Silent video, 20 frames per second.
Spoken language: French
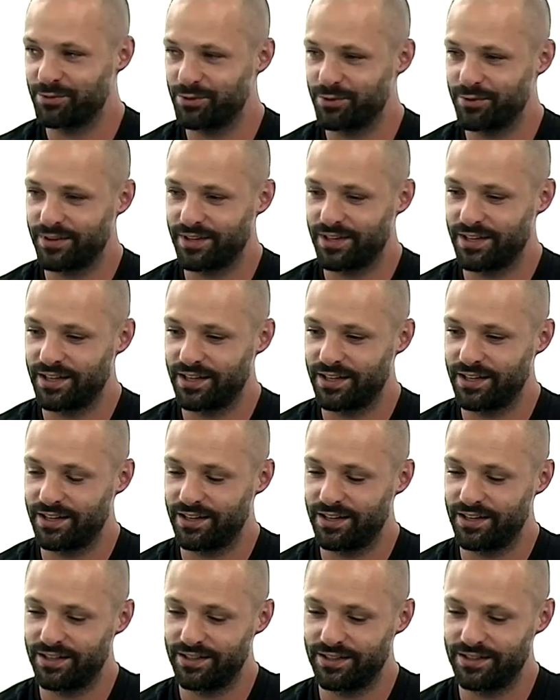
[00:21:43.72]
souviens,
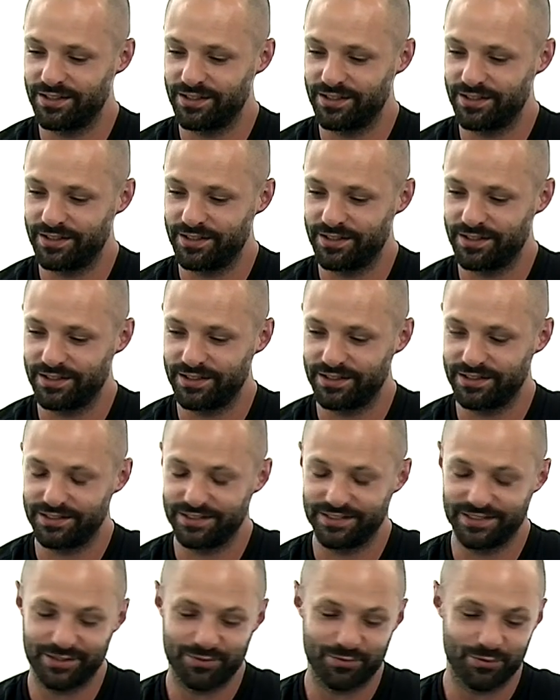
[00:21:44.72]

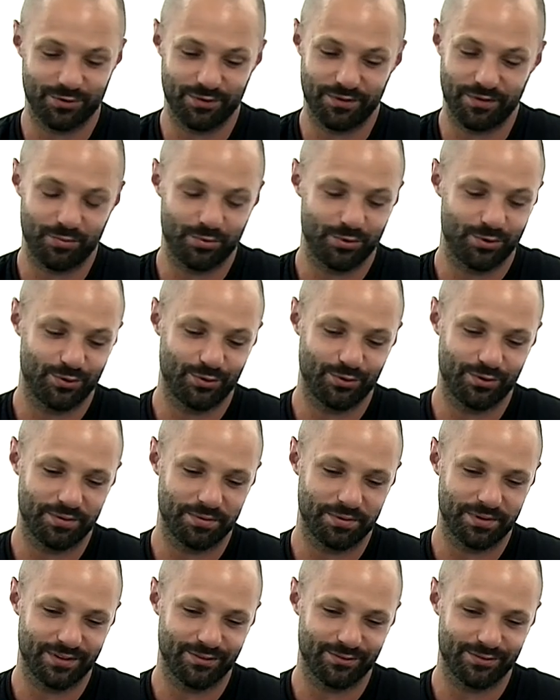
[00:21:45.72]
euh, je me souviens plus de tous les
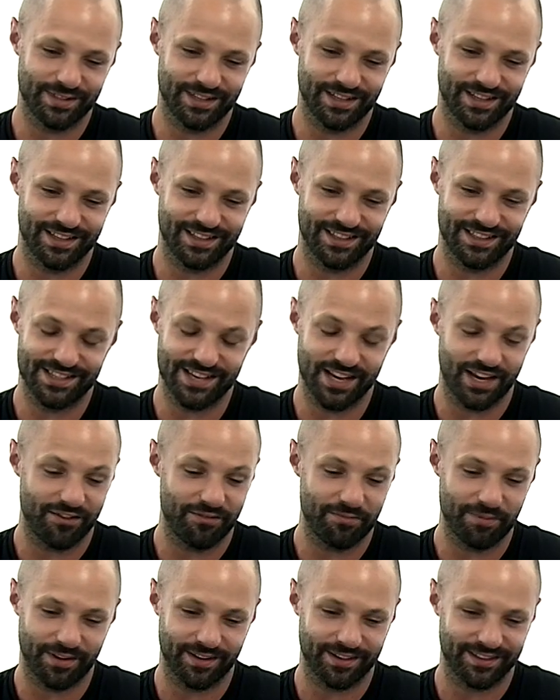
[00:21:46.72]
prénoms, j'y arrive
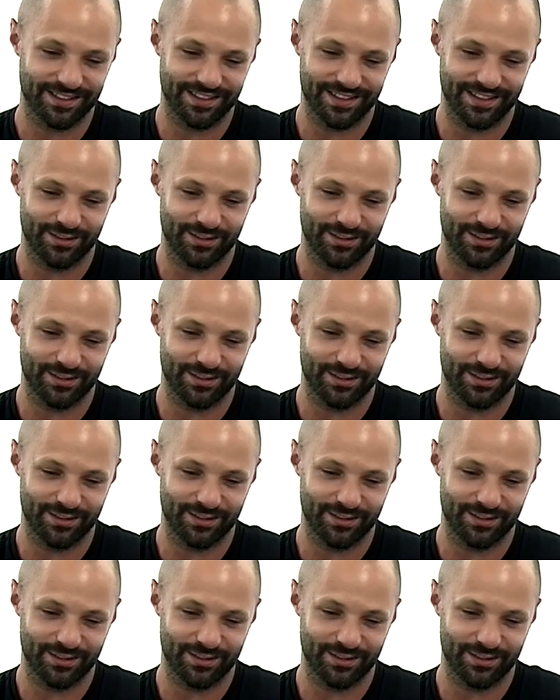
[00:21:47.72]
pas. C'est un